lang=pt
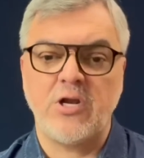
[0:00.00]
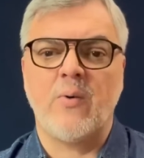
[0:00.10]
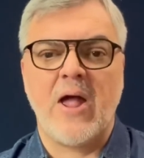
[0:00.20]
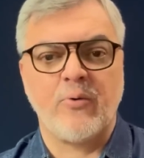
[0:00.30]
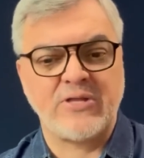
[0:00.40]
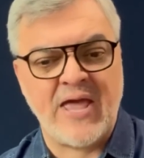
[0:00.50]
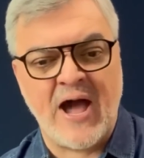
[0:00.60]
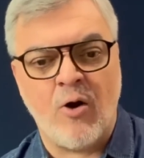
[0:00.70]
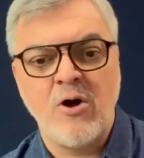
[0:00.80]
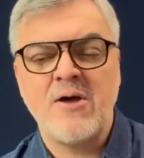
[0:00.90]
Não é o
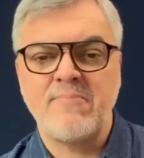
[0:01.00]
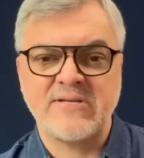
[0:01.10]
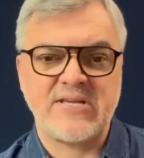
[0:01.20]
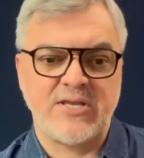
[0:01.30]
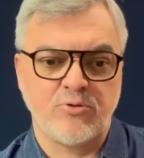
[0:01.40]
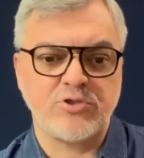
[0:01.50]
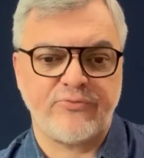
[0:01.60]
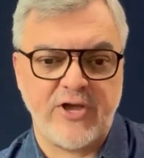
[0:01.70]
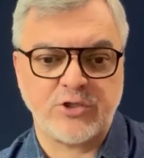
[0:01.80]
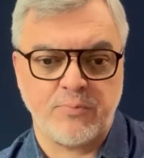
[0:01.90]
ideal, mas seria um
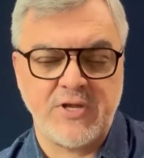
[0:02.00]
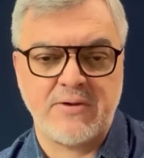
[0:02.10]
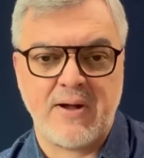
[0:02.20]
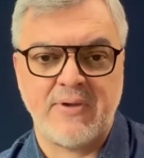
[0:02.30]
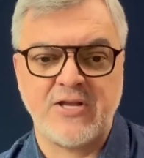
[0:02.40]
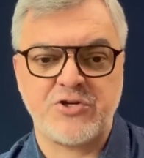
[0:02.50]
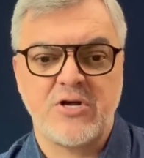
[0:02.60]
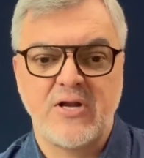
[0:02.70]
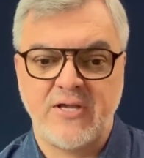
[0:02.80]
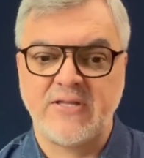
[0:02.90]
desfecho minimamente
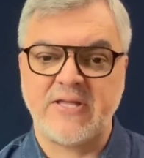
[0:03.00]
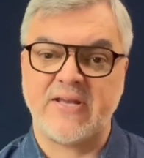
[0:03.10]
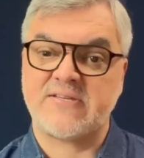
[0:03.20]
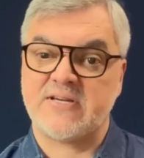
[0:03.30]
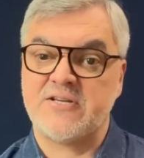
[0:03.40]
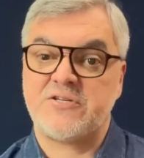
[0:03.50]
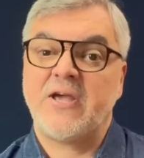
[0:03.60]
interessante.